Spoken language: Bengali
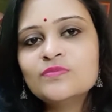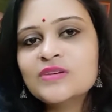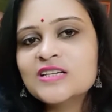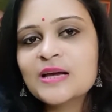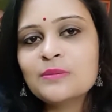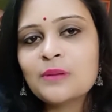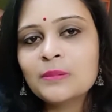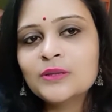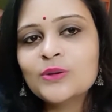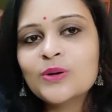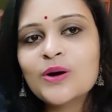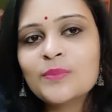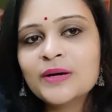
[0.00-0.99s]
সেইভাবে
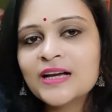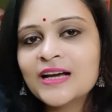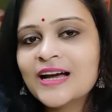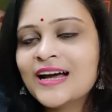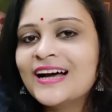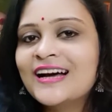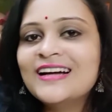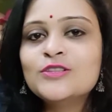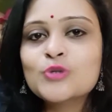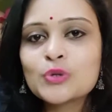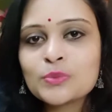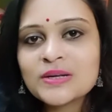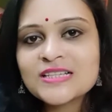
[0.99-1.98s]
তো মানে
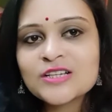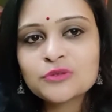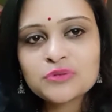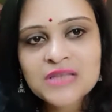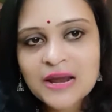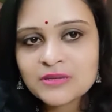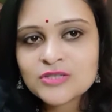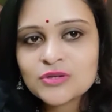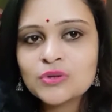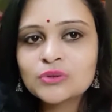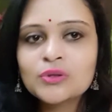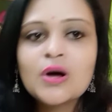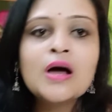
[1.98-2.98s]
ছোটো মা যেহেতু সার্ভিস
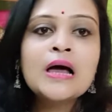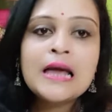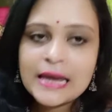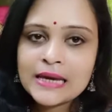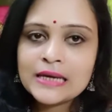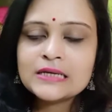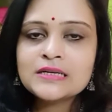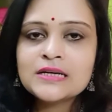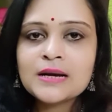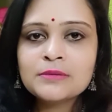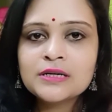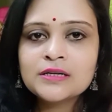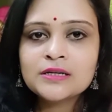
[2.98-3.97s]
করতো এই
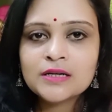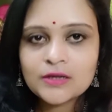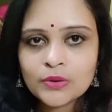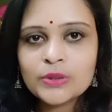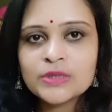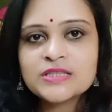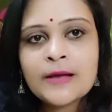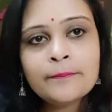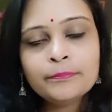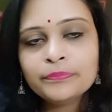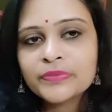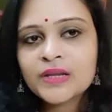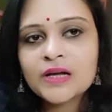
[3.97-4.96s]
রিটায়ারমেন্ট হয়েছে
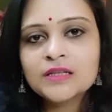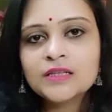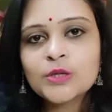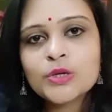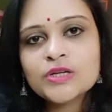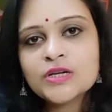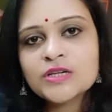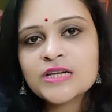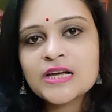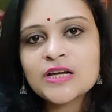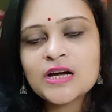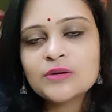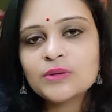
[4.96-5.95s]
তো
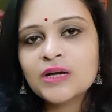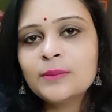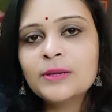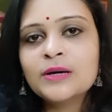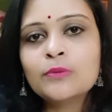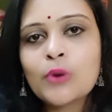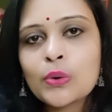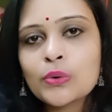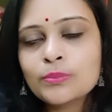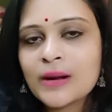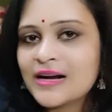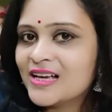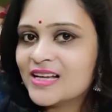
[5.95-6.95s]
সেই কারণে এবার কখন
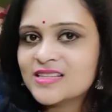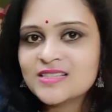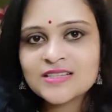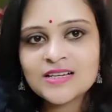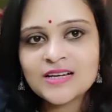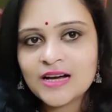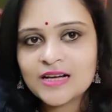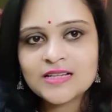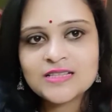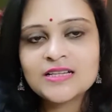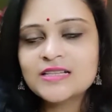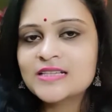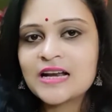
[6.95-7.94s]
বাড়ি আসছে
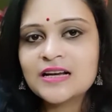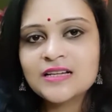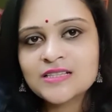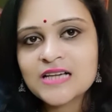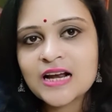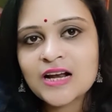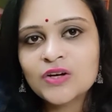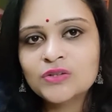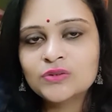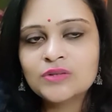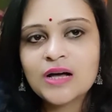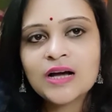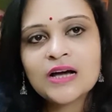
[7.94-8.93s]
আছে জানি জানা
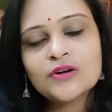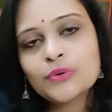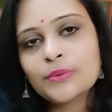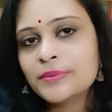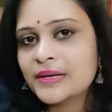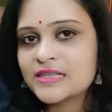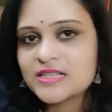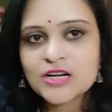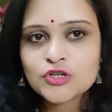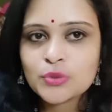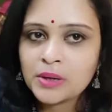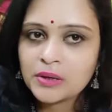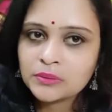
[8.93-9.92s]
হতো না কারণ রবিবার ছাড়া
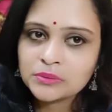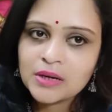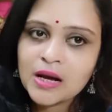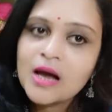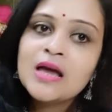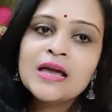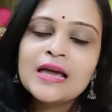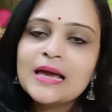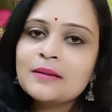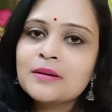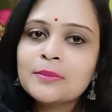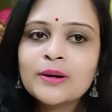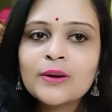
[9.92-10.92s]
সময় হতো না
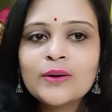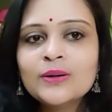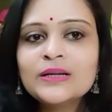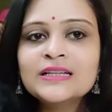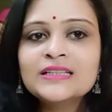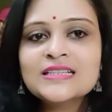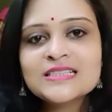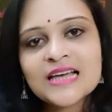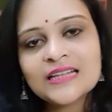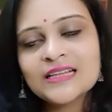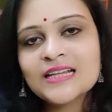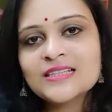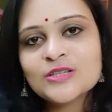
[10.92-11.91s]
এইভাবে অনেক দিন
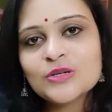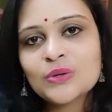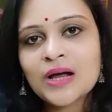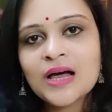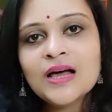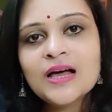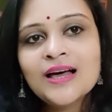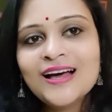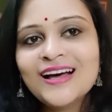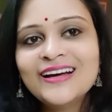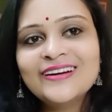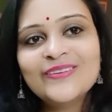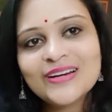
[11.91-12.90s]
যাতায়াত ছিল না
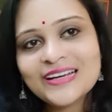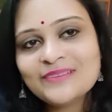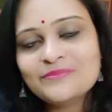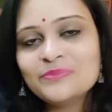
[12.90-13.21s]
অনেক